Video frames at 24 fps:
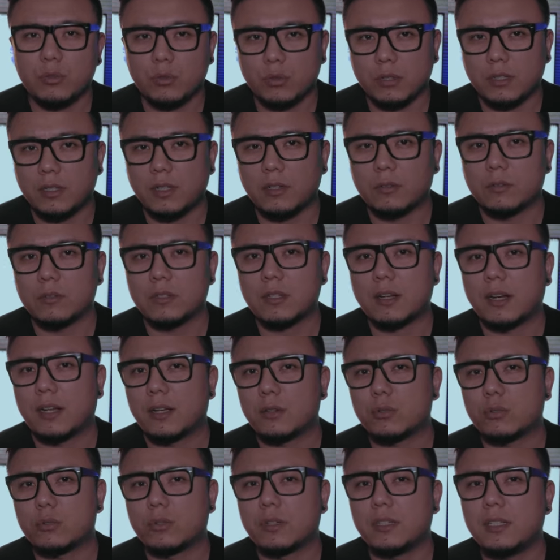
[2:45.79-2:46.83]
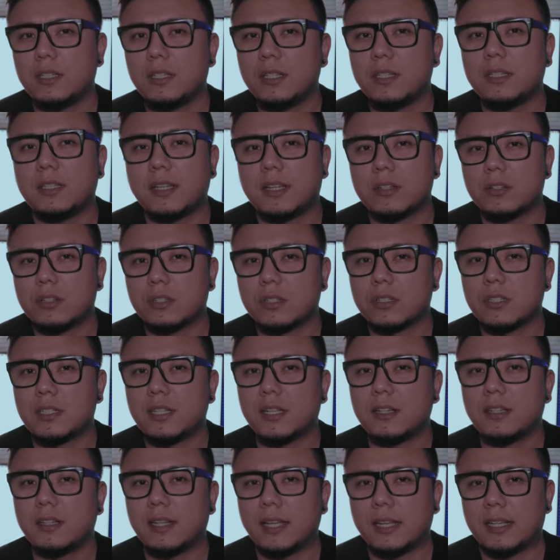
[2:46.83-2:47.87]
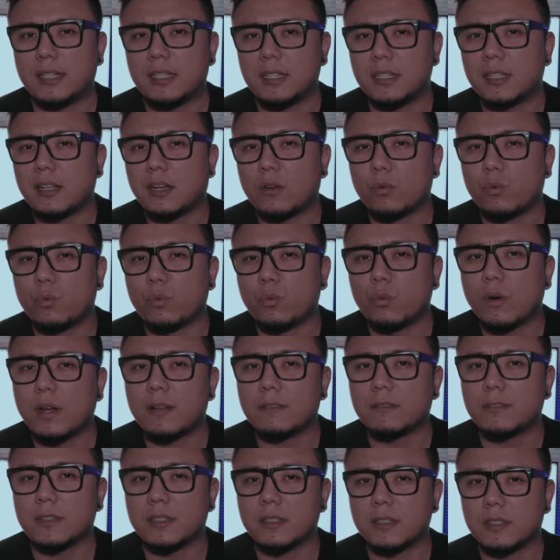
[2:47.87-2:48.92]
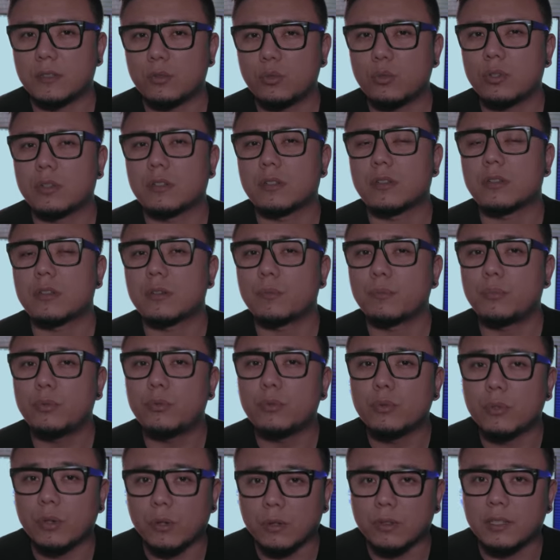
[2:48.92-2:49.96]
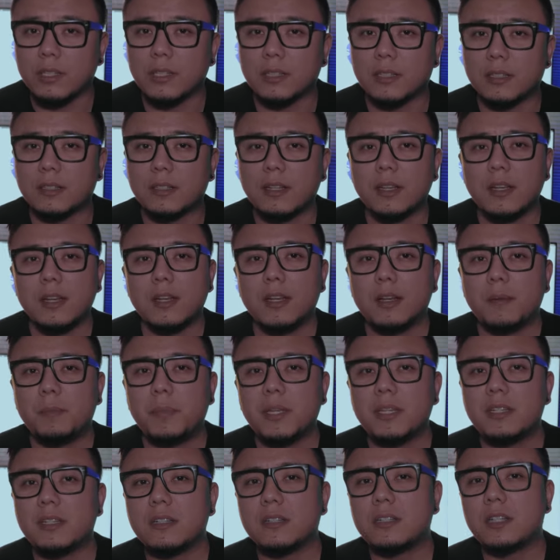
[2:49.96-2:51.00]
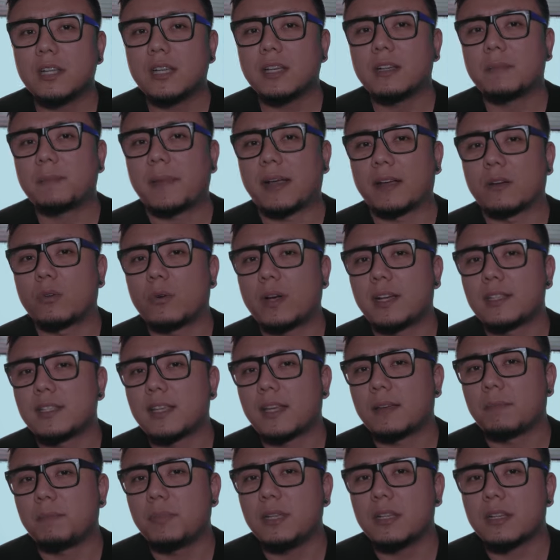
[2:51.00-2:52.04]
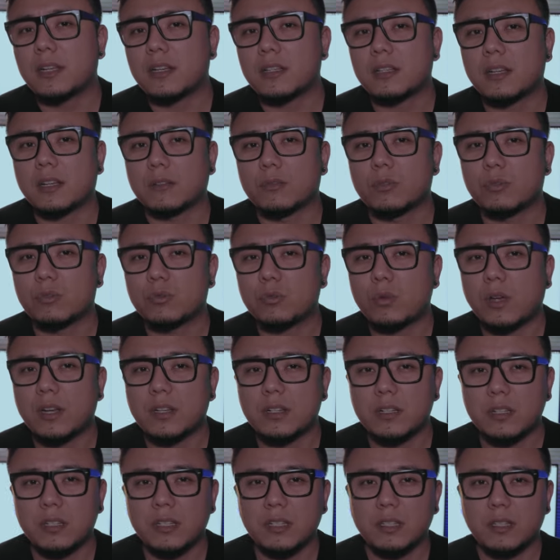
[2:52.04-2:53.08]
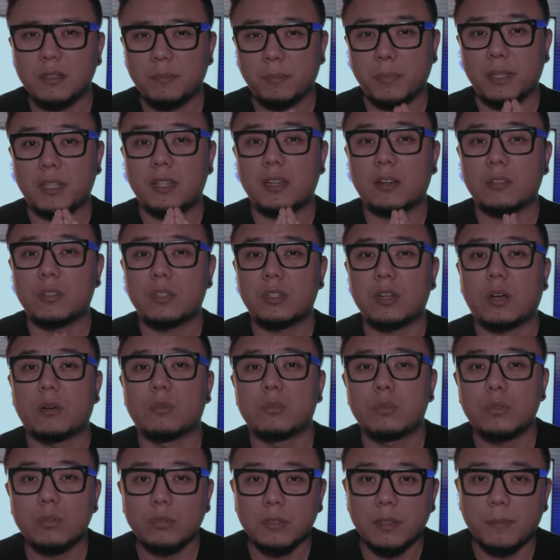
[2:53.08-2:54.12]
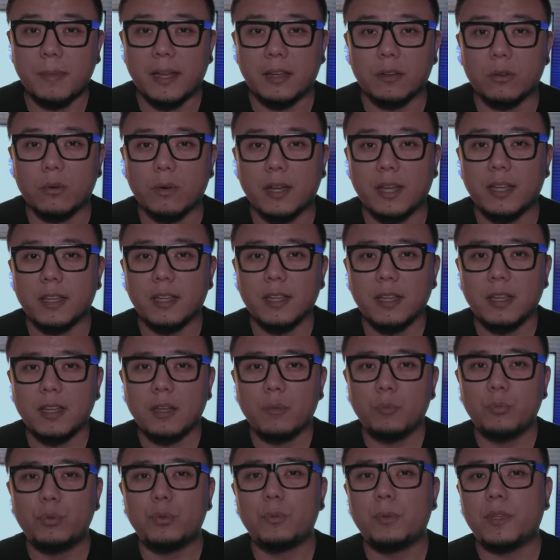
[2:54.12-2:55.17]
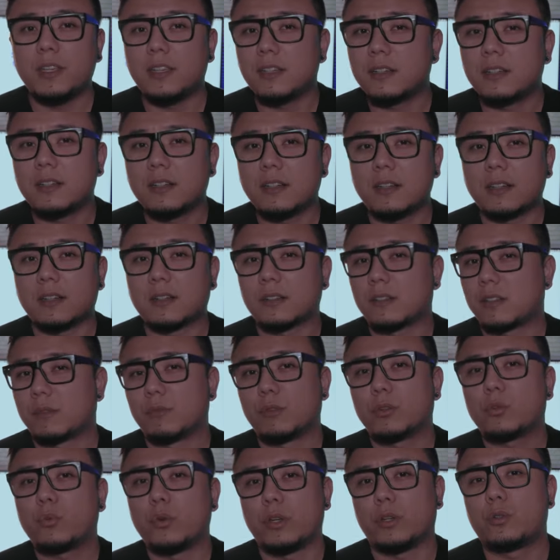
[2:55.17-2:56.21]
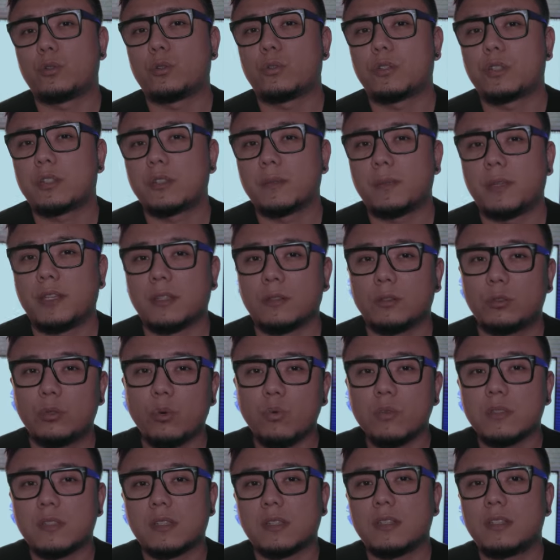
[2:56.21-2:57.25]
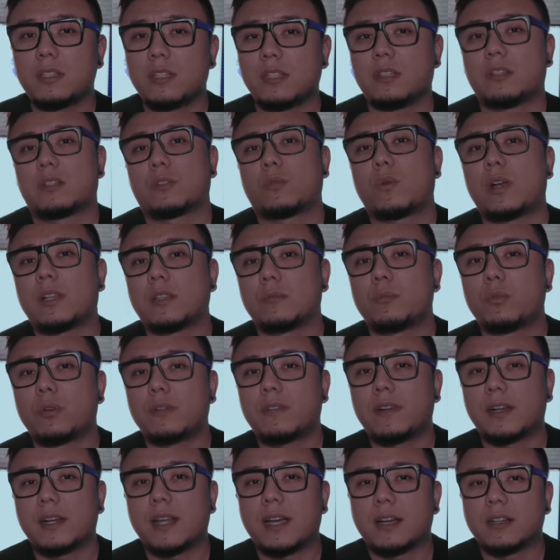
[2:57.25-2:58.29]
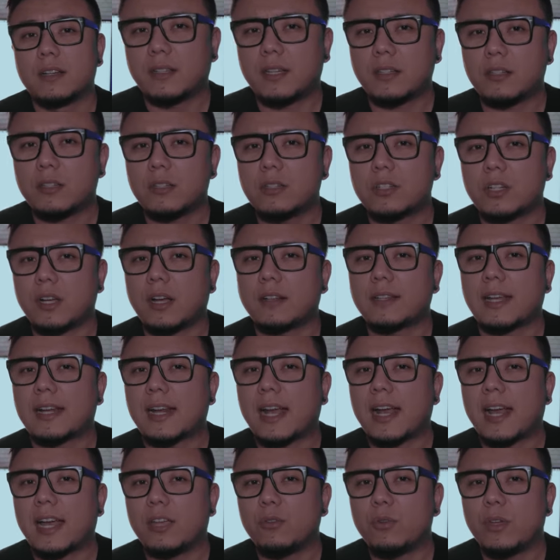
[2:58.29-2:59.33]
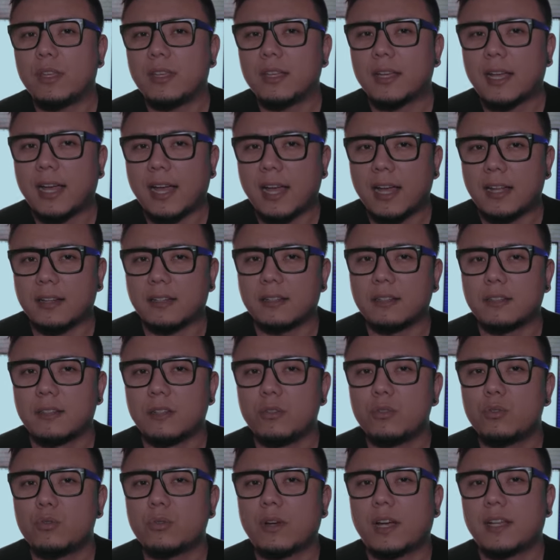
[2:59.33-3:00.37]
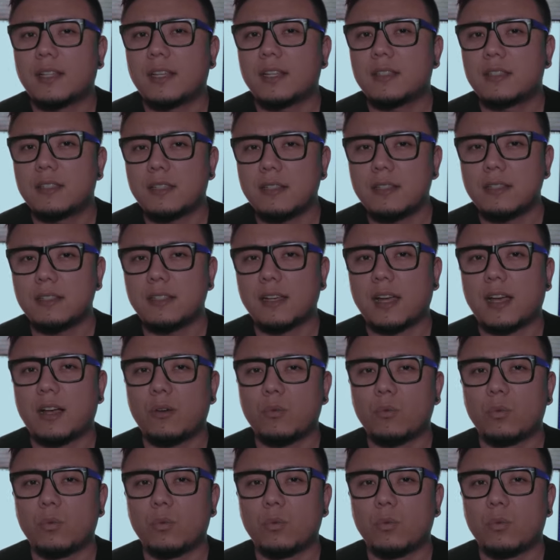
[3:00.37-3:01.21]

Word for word: 学内容上来说，一年时间累积到五万粉丝确实是不容易的。毕竟这个板块在 B 站上算是一个比较小众的板块，不比一个什么鬼畜视频动辄几十万的播放量。但是只要大家还愿意看，人数还在增加，